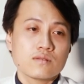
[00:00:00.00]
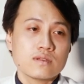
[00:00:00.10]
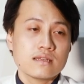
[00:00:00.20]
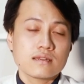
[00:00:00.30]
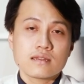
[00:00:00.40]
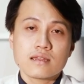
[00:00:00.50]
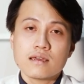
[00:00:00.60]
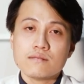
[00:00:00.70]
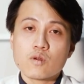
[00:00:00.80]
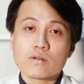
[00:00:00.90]
Tuy nhiên
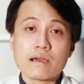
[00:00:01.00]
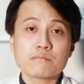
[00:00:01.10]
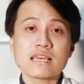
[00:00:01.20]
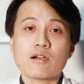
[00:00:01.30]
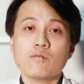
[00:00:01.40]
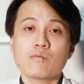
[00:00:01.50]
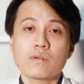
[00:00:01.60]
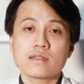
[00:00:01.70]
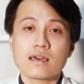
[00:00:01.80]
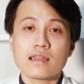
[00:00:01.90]
đến một năm sau
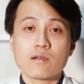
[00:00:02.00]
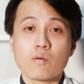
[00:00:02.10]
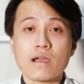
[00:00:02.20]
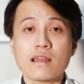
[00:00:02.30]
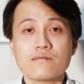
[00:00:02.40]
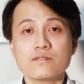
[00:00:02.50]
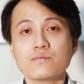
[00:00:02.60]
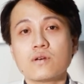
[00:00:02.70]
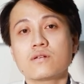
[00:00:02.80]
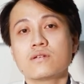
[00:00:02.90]
bệnh nhân lại quay lại với
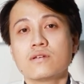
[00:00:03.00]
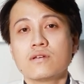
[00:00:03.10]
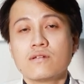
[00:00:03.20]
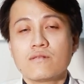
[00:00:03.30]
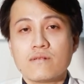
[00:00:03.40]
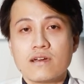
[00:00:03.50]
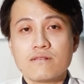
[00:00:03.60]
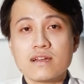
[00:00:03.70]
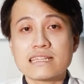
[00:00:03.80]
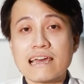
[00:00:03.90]
chúng tôi
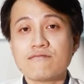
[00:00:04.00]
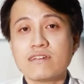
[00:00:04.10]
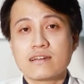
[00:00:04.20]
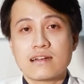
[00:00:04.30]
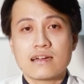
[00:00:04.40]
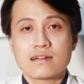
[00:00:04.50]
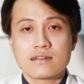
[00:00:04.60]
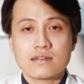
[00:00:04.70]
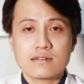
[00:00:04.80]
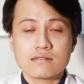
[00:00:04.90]
về với lời than phiền
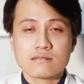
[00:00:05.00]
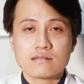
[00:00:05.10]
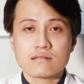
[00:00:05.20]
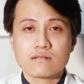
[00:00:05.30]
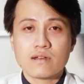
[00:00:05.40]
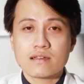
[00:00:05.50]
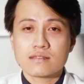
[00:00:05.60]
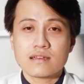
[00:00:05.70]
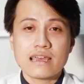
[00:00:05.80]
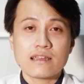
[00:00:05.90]
rằng
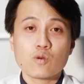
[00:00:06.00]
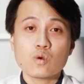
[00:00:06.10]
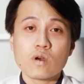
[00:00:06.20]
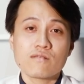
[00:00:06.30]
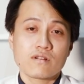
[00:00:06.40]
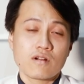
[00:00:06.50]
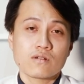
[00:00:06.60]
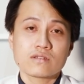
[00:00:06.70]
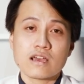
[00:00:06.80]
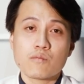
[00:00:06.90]
khoảng thời gian cuối tuần vừa
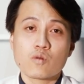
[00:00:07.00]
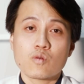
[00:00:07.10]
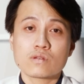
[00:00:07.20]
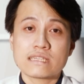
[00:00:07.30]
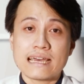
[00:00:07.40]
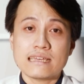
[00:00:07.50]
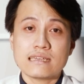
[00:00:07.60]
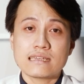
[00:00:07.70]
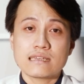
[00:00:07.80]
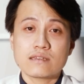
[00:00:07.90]
rồi, sau một cuộc chạy
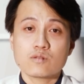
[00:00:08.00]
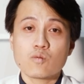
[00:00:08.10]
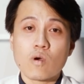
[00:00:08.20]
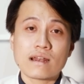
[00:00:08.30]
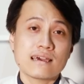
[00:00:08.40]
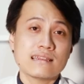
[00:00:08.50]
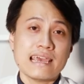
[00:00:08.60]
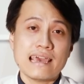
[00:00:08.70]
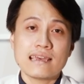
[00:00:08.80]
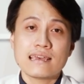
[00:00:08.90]
xung quanh gần
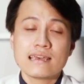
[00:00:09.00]
nhà